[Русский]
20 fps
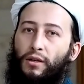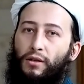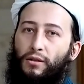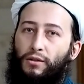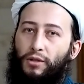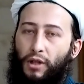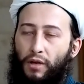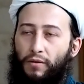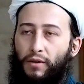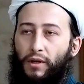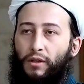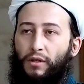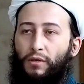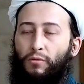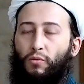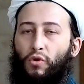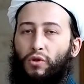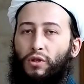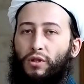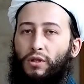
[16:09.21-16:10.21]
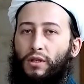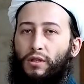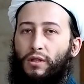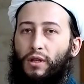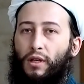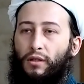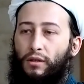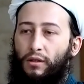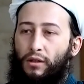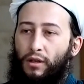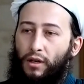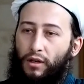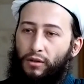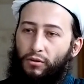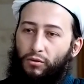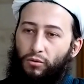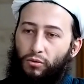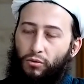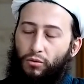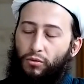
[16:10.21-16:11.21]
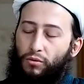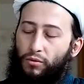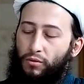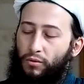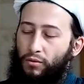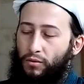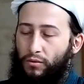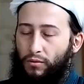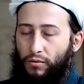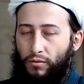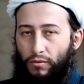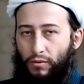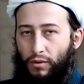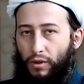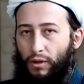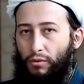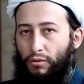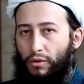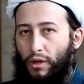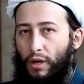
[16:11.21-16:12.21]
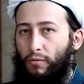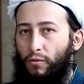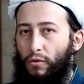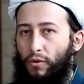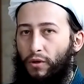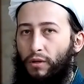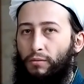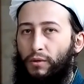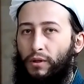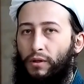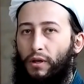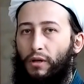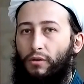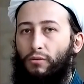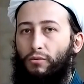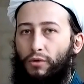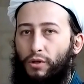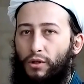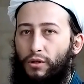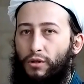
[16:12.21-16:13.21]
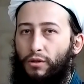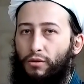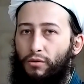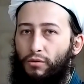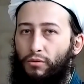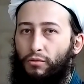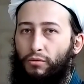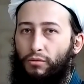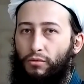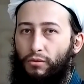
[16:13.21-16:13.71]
человек не может создать ни одну вот эту самую элементарную частицу.